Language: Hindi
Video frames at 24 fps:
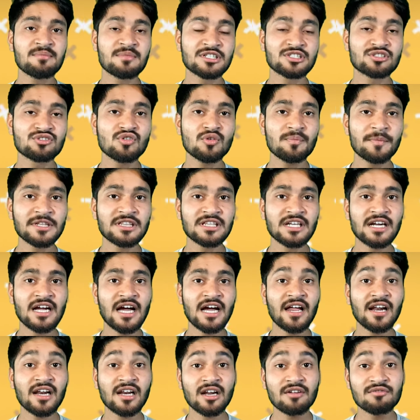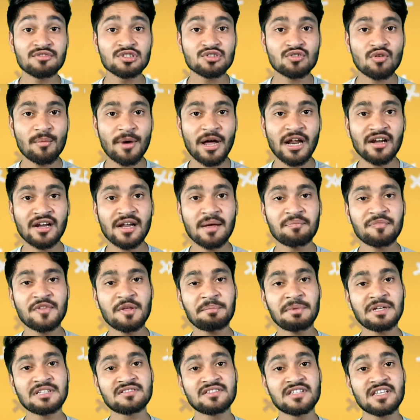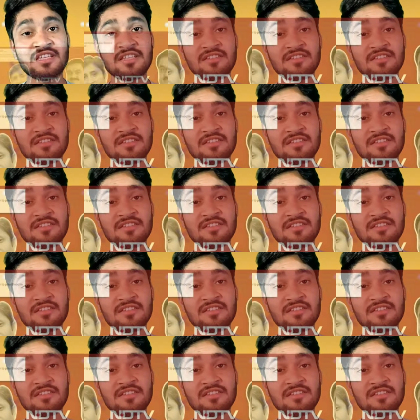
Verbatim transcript: मशहूर पत्रकार रविश कुमार ने अपने पद से